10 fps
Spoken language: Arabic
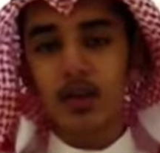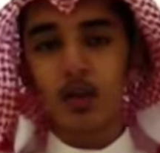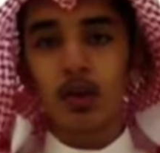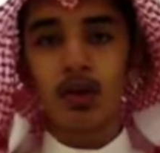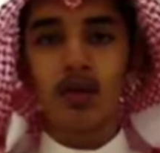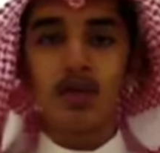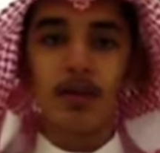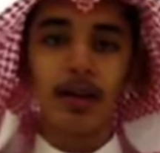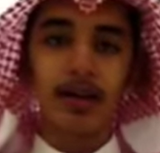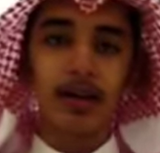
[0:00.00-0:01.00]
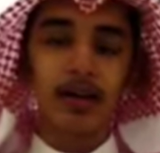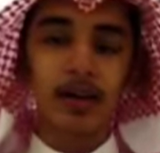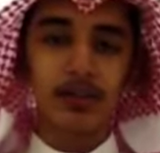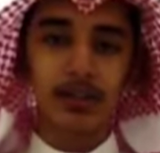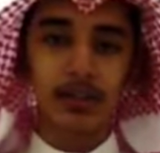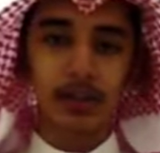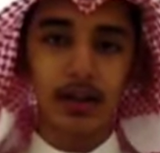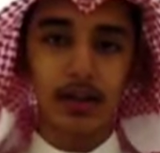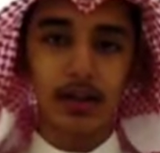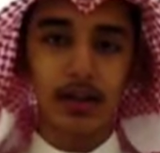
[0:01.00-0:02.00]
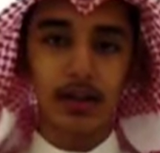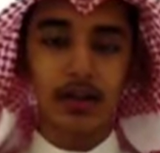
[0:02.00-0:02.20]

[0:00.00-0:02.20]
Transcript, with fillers: ولو سمعها لا يصدقها